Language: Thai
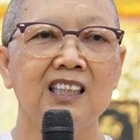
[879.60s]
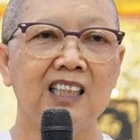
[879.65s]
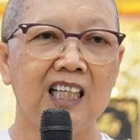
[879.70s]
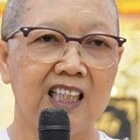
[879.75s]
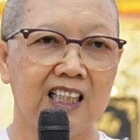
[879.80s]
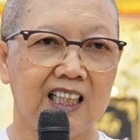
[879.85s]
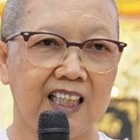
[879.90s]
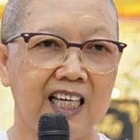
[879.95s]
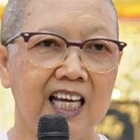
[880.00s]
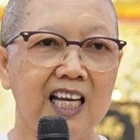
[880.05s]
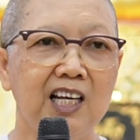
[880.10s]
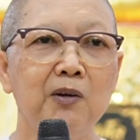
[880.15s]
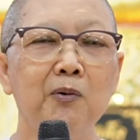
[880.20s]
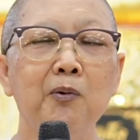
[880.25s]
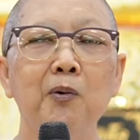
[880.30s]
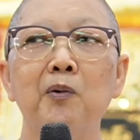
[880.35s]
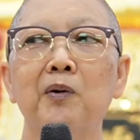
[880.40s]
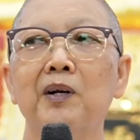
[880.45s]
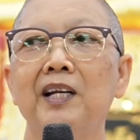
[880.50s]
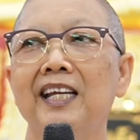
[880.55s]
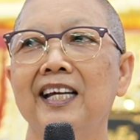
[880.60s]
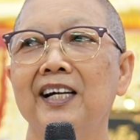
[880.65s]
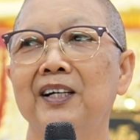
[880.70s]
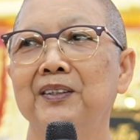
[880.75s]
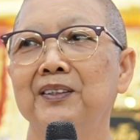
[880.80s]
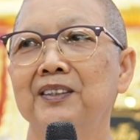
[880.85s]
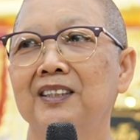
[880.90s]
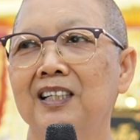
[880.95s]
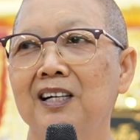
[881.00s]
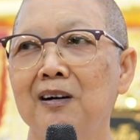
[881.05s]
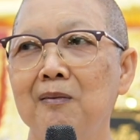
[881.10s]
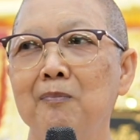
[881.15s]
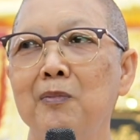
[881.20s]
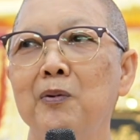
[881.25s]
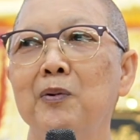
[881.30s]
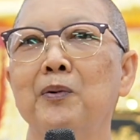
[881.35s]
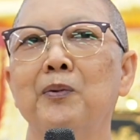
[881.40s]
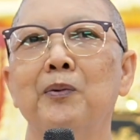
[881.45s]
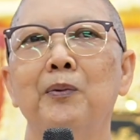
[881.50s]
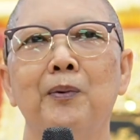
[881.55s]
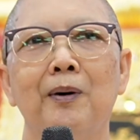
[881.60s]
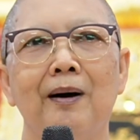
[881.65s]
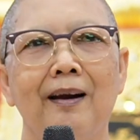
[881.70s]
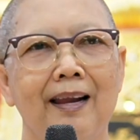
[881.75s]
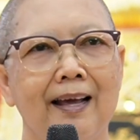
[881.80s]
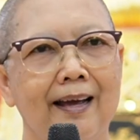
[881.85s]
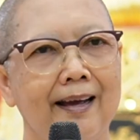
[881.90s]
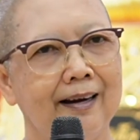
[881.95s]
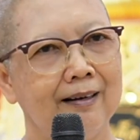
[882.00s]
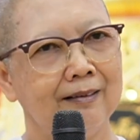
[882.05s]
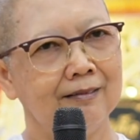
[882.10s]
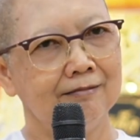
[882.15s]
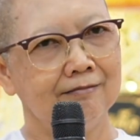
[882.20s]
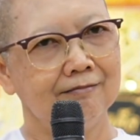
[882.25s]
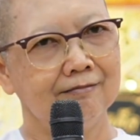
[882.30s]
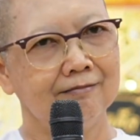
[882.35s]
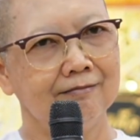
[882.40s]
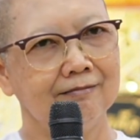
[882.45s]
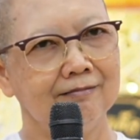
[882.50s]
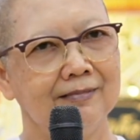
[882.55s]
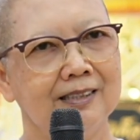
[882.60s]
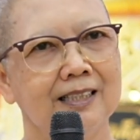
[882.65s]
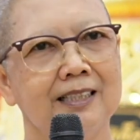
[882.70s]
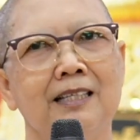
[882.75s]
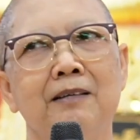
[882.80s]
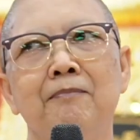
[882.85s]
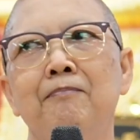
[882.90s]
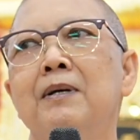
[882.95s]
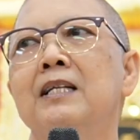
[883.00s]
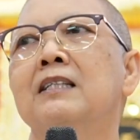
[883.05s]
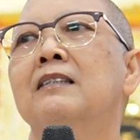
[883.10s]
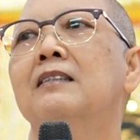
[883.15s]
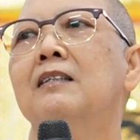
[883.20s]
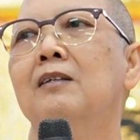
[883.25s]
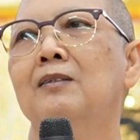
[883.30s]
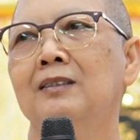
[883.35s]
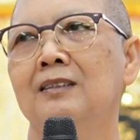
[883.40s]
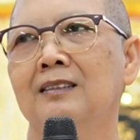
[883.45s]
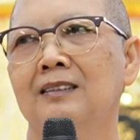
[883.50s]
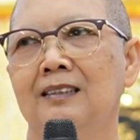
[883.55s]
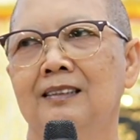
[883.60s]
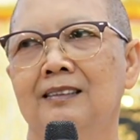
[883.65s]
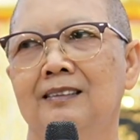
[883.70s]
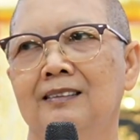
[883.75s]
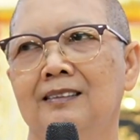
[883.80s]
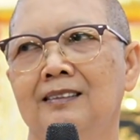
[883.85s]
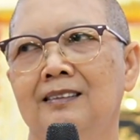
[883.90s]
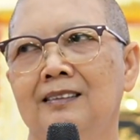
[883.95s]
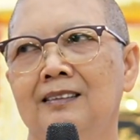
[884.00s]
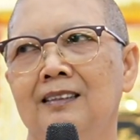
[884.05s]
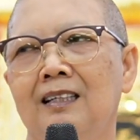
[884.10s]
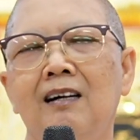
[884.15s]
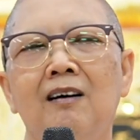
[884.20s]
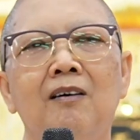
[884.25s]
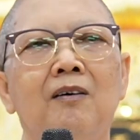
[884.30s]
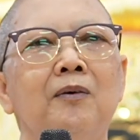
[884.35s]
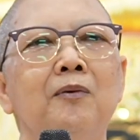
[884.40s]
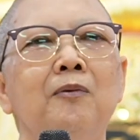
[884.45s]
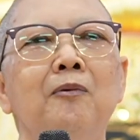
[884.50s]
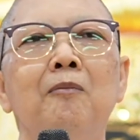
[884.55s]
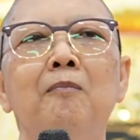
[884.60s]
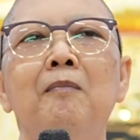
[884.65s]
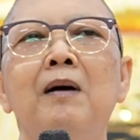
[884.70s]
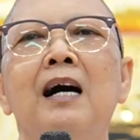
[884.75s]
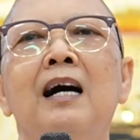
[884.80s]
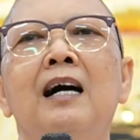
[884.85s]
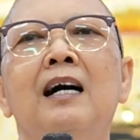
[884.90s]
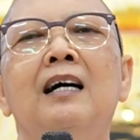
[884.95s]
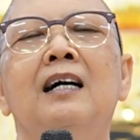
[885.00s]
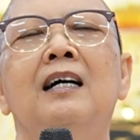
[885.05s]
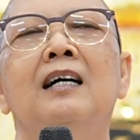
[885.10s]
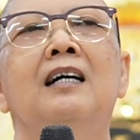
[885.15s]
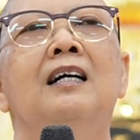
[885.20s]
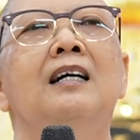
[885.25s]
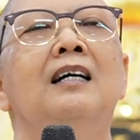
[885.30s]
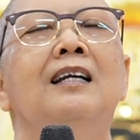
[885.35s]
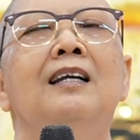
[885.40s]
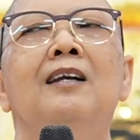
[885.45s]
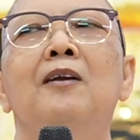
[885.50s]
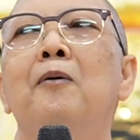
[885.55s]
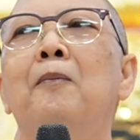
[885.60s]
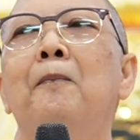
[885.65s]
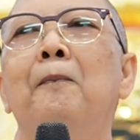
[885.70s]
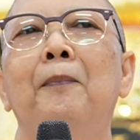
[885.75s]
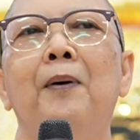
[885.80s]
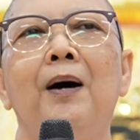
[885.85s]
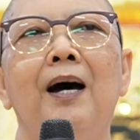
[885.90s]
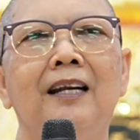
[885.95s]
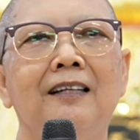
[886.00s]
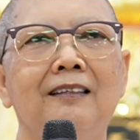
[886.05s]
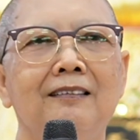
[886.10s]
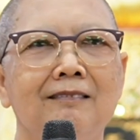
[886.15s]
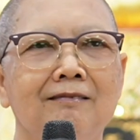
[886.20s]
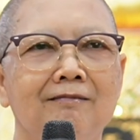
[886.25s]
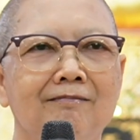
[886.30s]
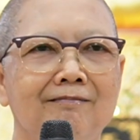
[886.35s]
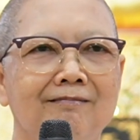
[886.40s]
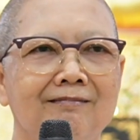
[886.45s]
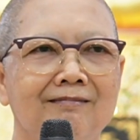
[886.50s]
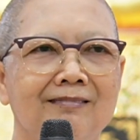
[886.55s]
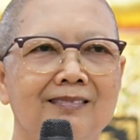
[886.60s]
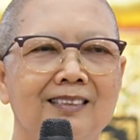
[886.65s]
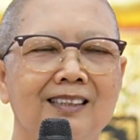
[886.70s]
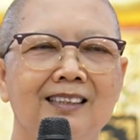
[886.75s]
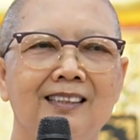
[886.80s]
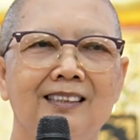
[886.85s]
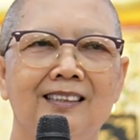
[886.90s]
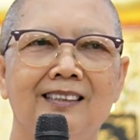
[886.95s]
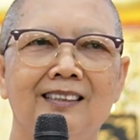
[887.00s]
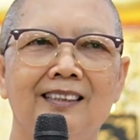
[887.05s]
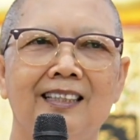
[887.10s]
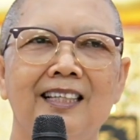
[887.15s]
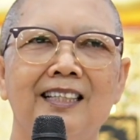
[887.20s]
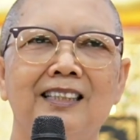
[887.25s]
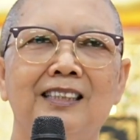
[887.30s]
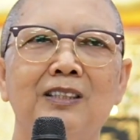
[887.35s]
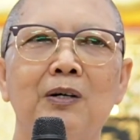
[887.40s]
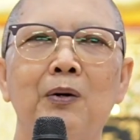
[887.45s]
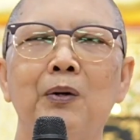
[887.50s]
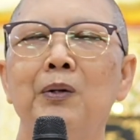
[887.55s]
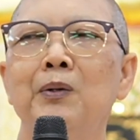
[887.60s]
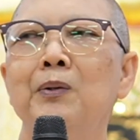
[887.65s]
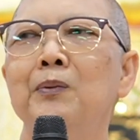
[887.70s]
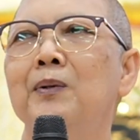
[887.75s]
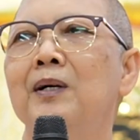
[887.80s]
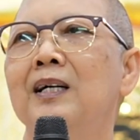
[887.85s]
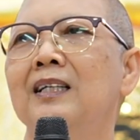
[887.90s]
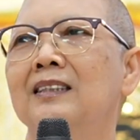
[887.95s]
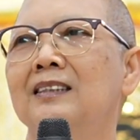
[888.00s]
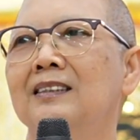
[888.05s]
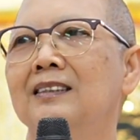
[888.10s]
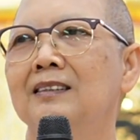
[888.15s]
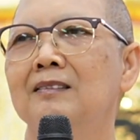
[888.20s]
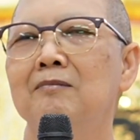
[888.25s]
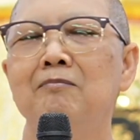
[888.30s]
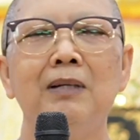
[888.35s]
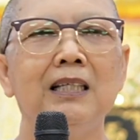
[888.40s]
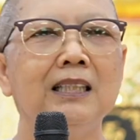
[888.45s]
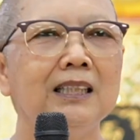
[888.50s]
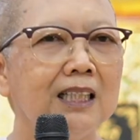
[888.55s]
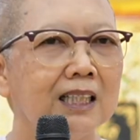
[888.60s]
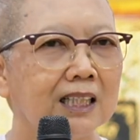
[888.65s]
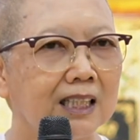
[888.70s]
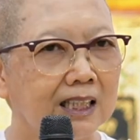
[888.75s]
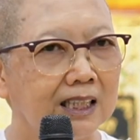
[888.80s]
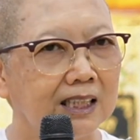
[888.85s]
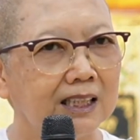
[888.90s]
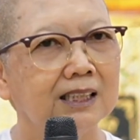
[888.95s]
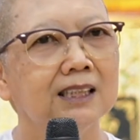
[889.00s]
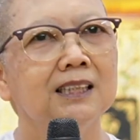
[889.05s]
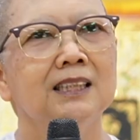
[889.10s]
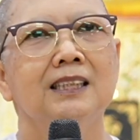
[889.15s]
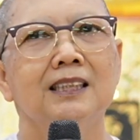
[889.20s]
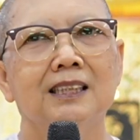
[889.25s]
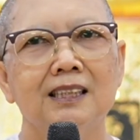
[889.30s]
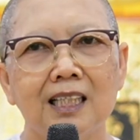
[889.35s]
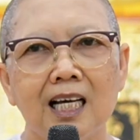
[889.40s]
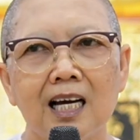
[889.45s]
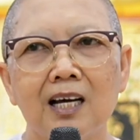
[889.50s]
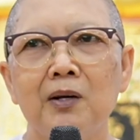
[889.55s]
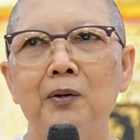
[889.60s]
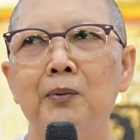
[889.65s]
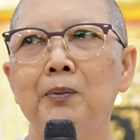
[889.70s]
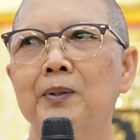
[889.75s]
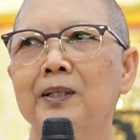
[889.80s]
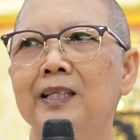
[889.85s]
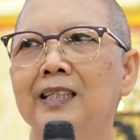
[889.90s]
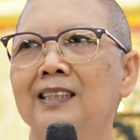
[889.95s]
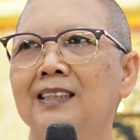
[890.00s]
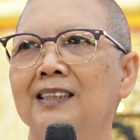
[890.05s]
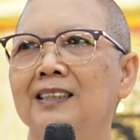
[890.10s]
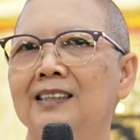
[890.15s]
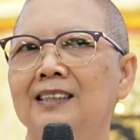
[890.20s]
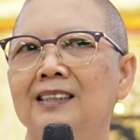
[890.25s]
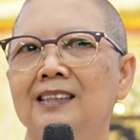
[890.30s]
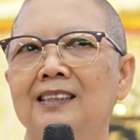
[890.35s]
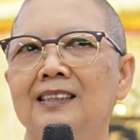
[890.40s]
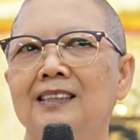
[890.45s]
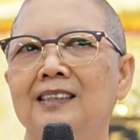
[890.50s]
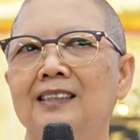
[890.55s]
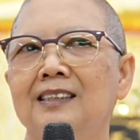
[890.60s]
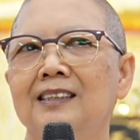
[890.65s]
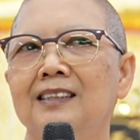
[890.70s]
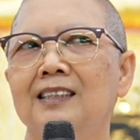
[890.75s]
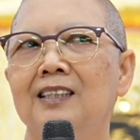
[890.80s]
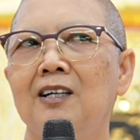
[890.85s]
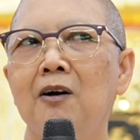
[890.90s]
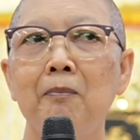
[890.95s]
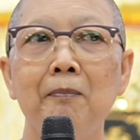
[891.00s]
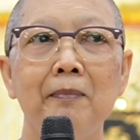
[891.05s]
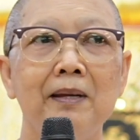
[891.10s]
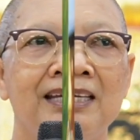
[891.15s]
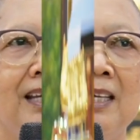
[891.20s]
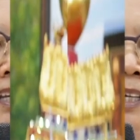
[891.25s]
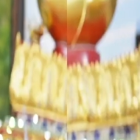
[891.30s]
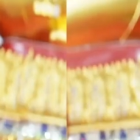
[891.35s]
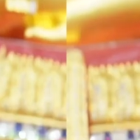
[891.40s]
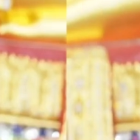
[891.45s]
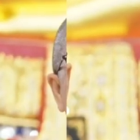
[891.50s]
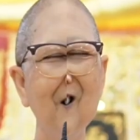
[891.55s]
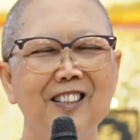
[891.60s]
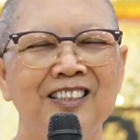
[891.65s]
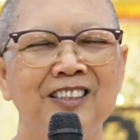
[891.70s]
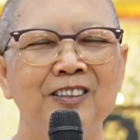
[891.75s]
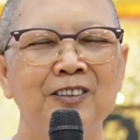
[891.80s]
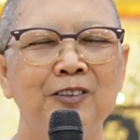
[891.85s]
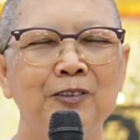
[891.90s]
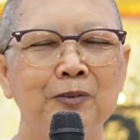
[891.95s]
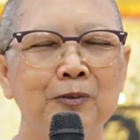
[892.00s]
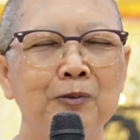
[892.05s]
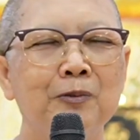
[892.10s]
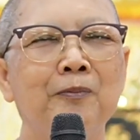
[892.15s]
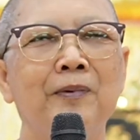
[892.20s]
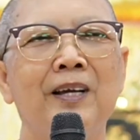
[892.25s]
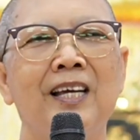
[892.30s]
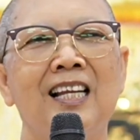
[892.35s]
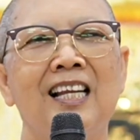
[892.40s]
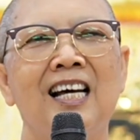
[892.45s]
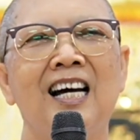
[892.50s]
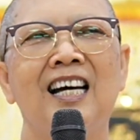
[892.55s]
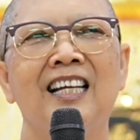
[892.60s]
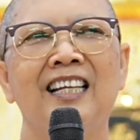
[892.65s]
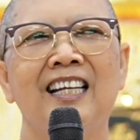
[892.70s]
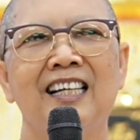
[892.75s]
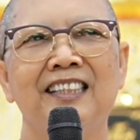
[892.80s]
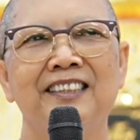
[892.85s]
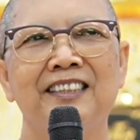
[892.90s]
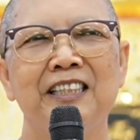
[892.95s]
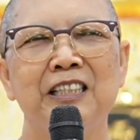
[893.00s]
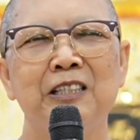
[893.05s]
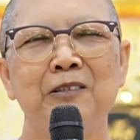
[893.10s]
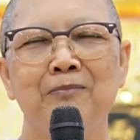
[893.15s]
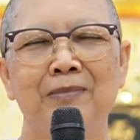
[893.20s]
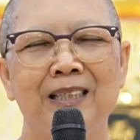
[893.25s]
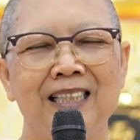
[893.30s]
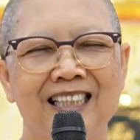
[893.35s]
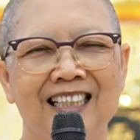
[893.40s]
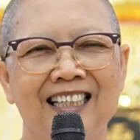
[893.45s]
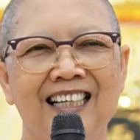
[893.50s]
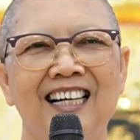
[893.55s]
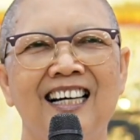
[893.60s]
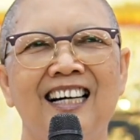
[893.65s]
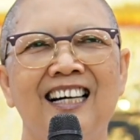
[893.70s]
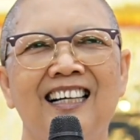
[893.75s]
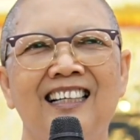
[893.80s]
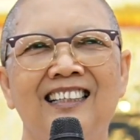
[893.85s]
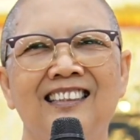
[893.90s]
ติดแค่ลูกเดียวก็บุญหัวแล้วอย่างนี้เป็นต้นออกลูกมาลมพัดเกสรร่วงไม่ติดเลยสักลูกหนึ่งก็มีทุกๆเวลานาทีมีค่า